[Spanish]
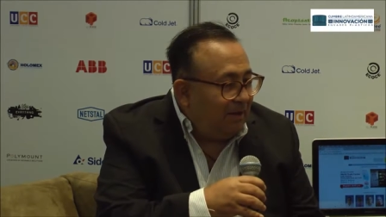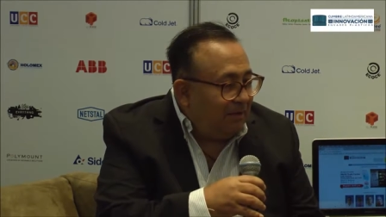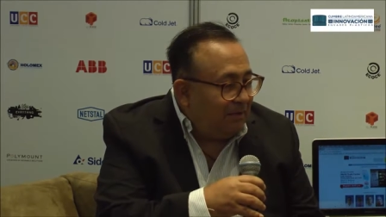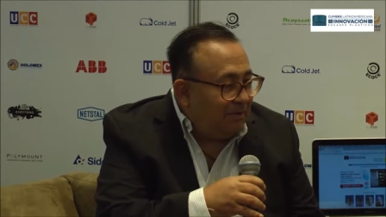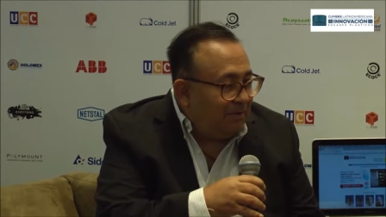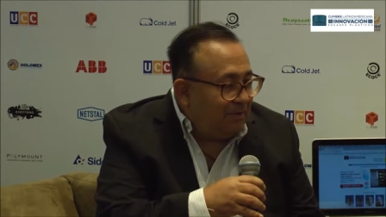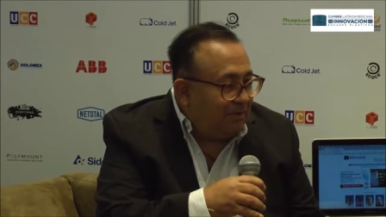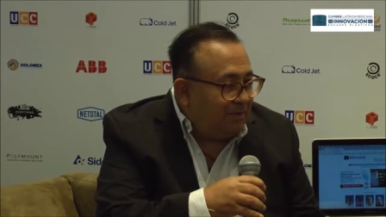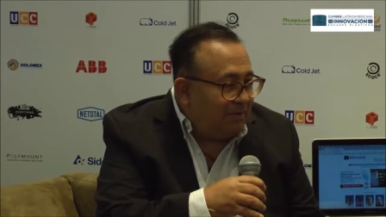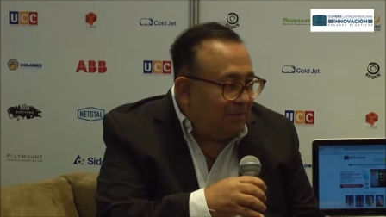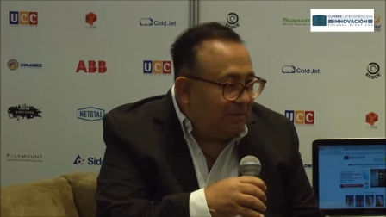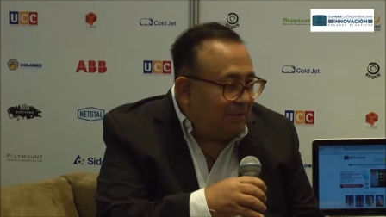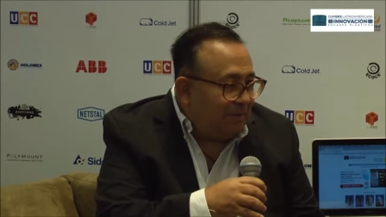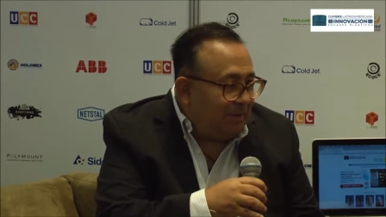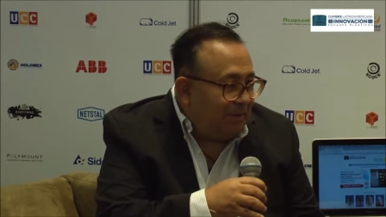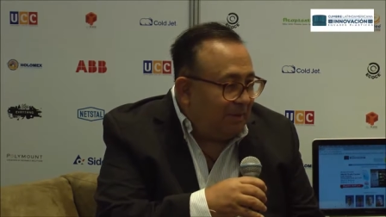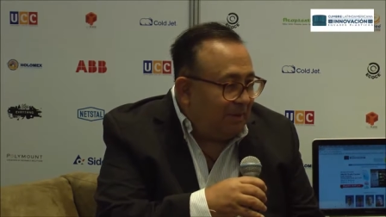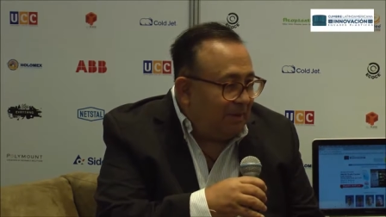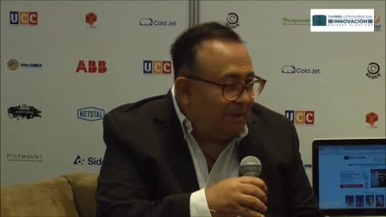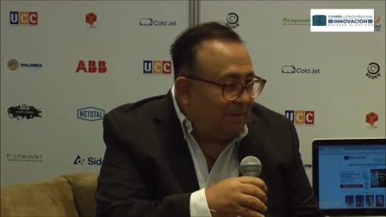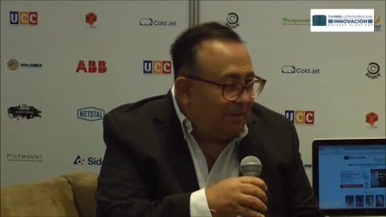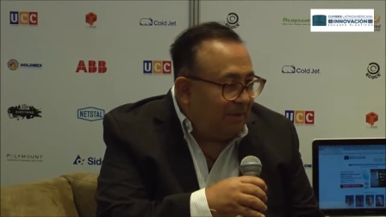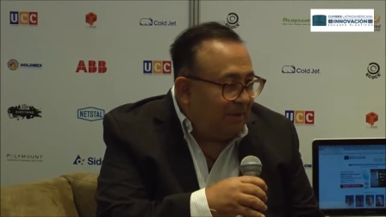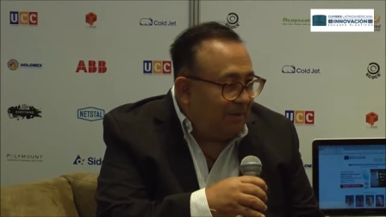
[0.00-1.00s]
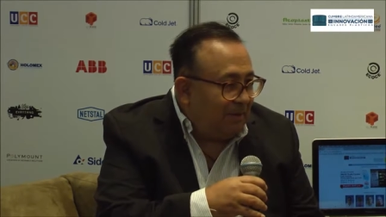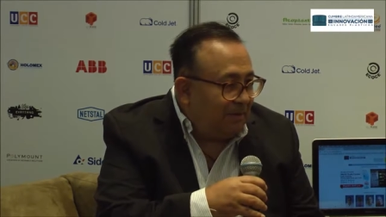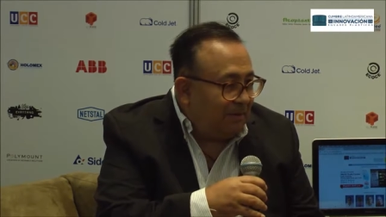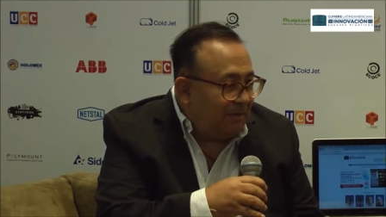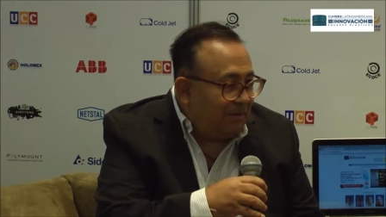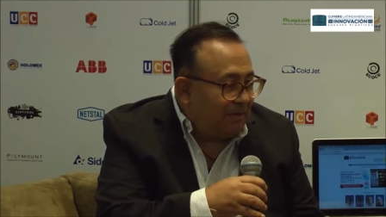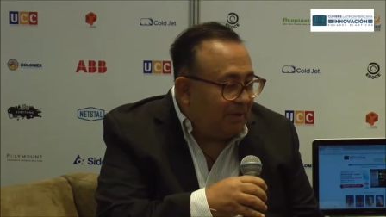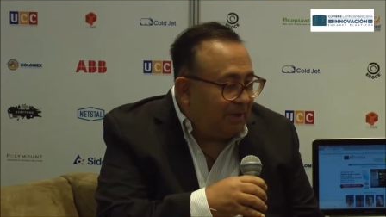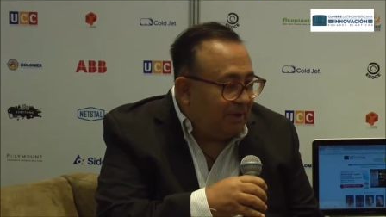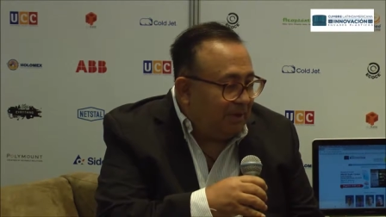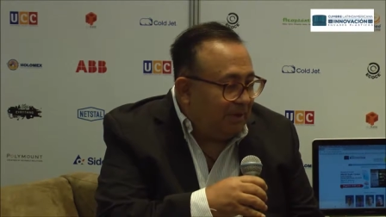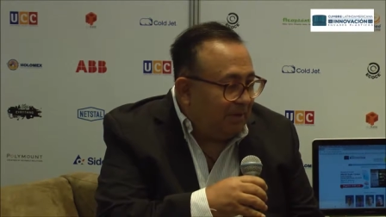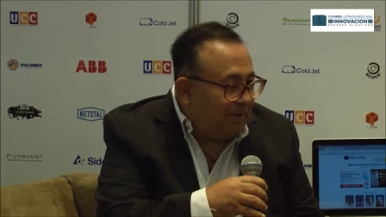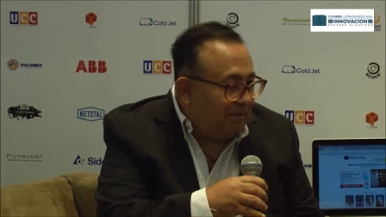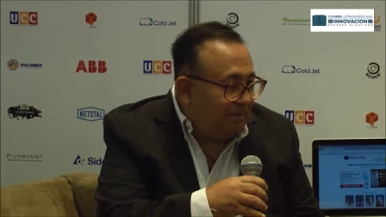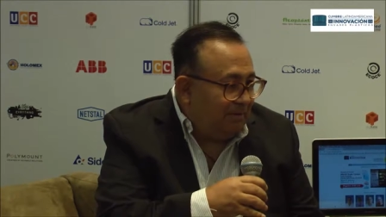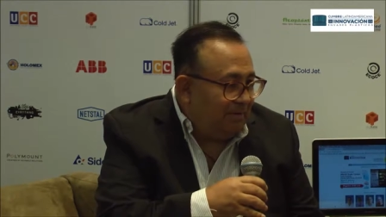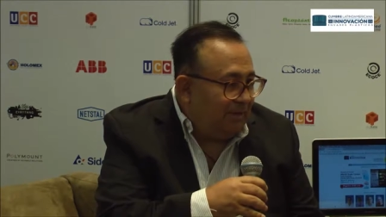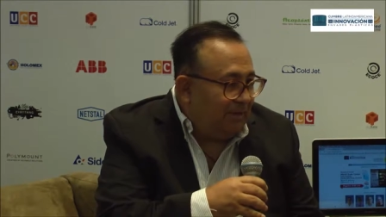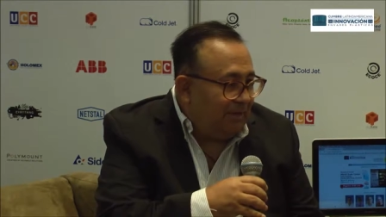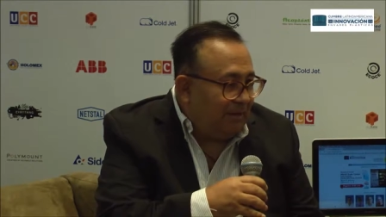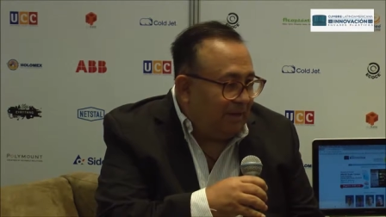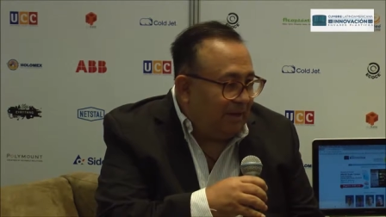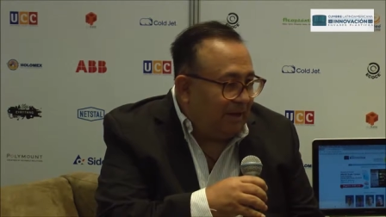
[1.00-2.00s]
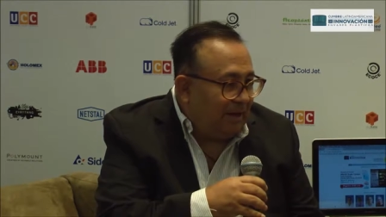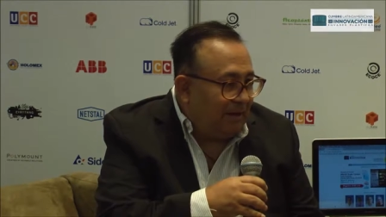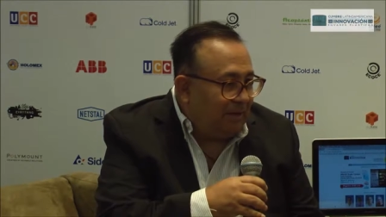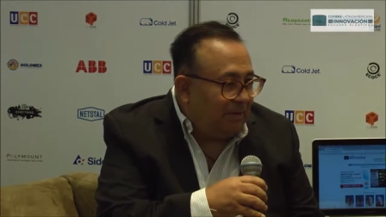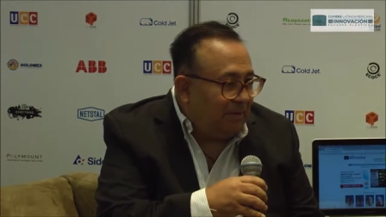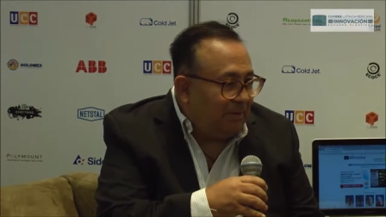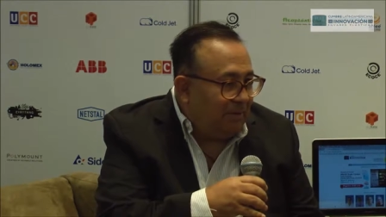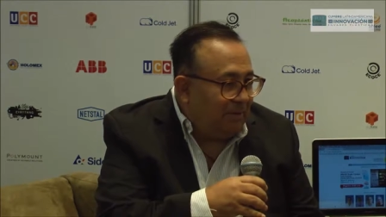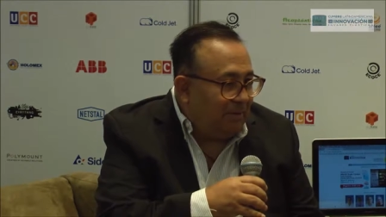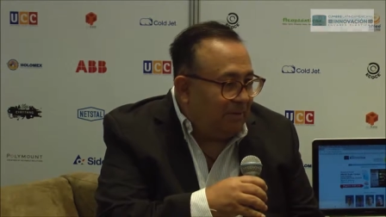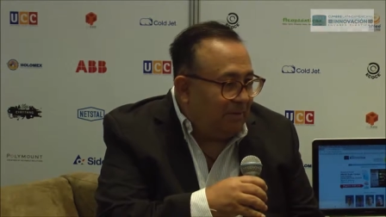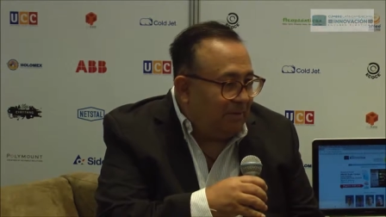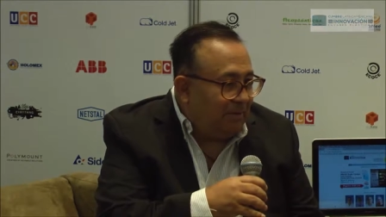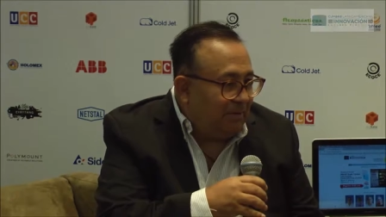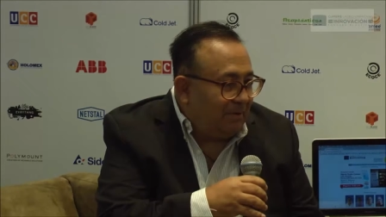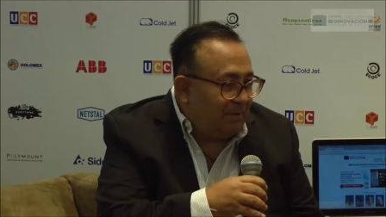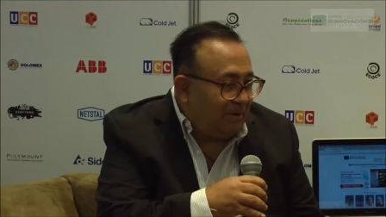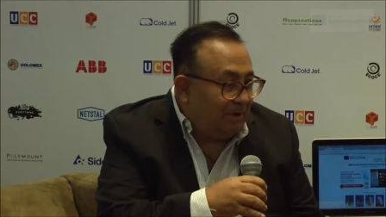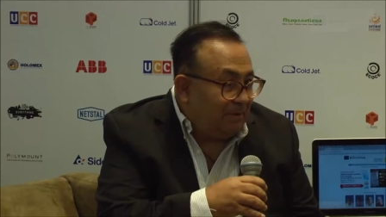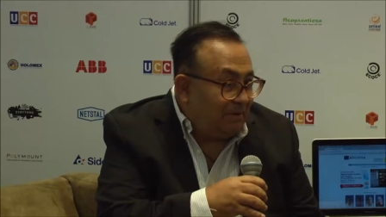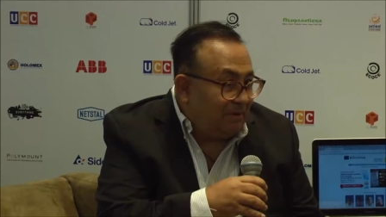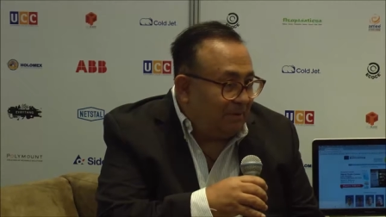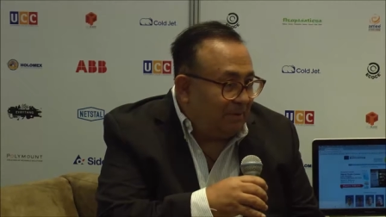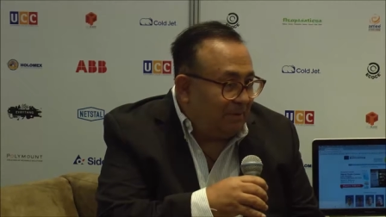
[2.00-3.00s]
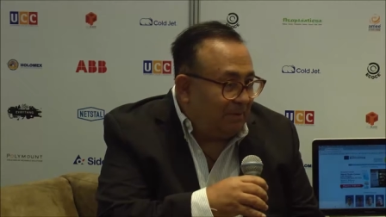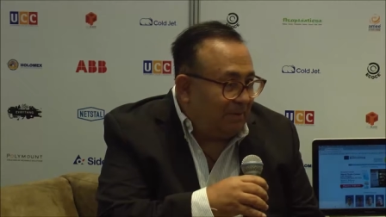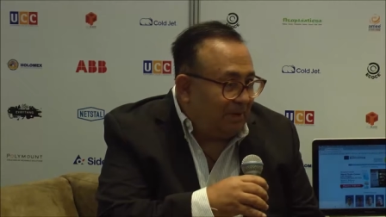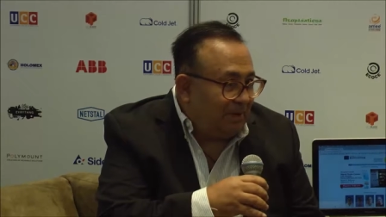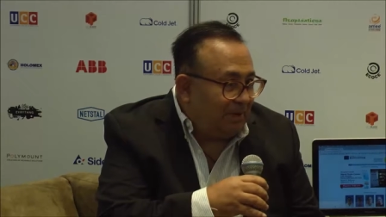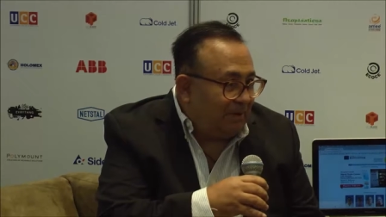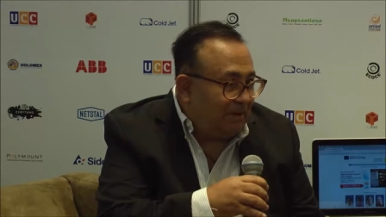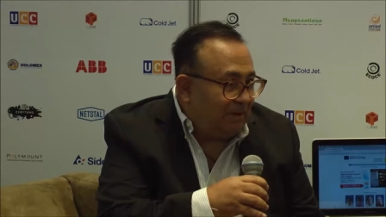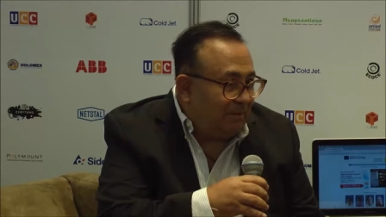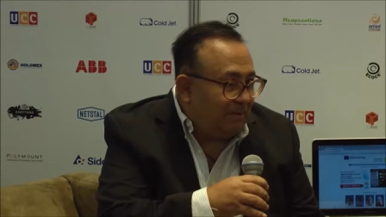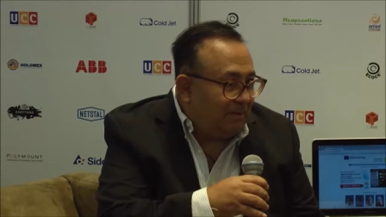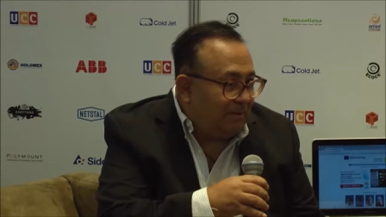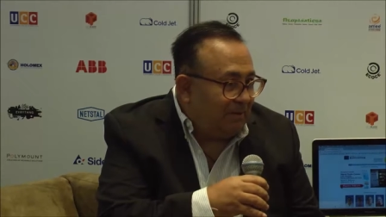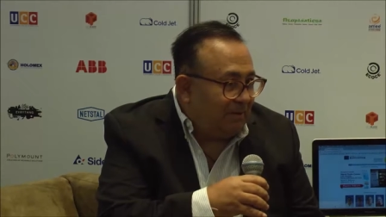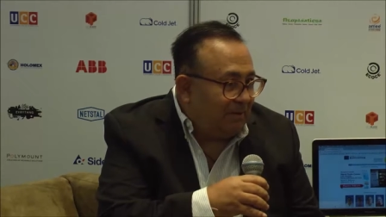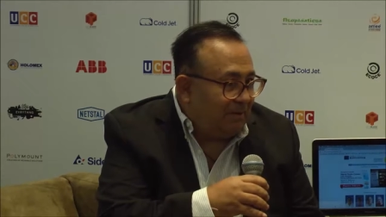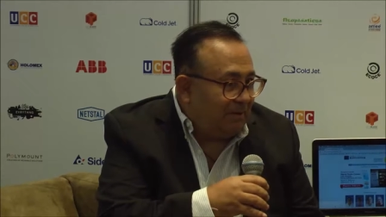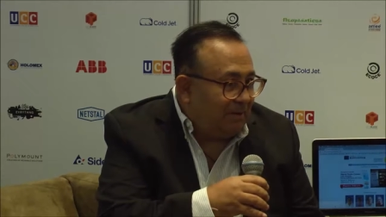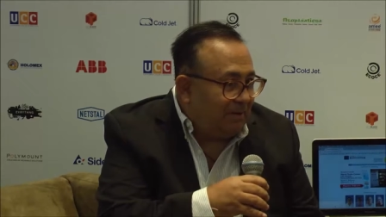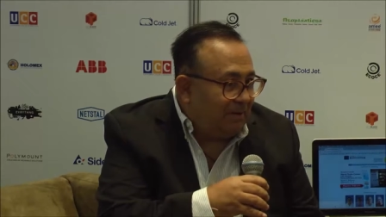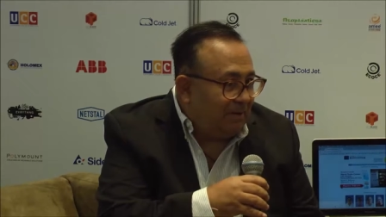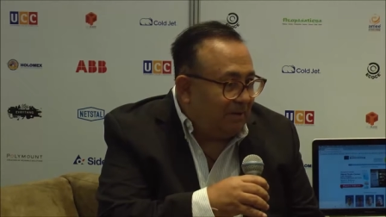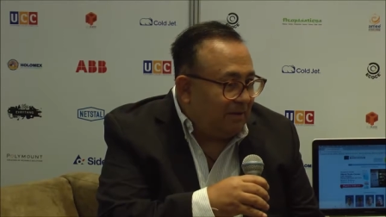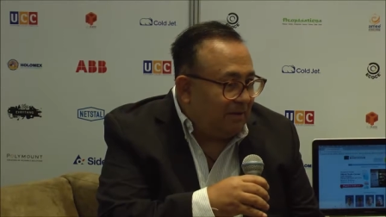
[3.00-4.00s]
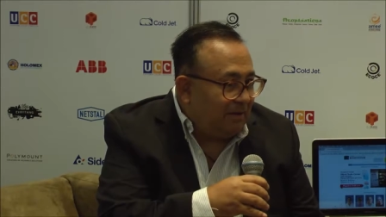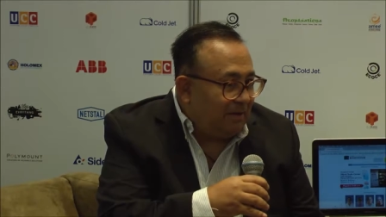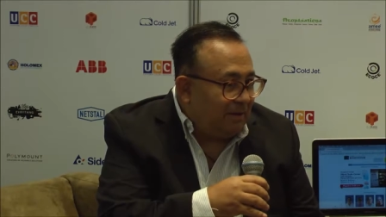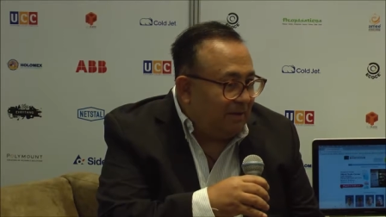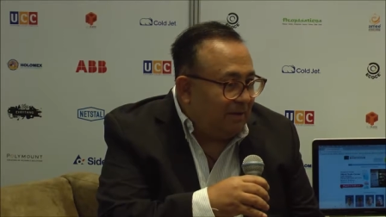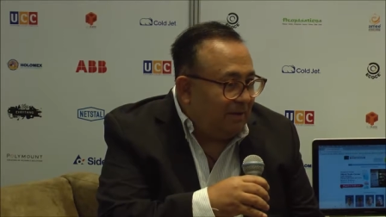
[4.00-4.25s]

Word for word: Es un sistema, digamos, que, ha, roto paradigmas entre,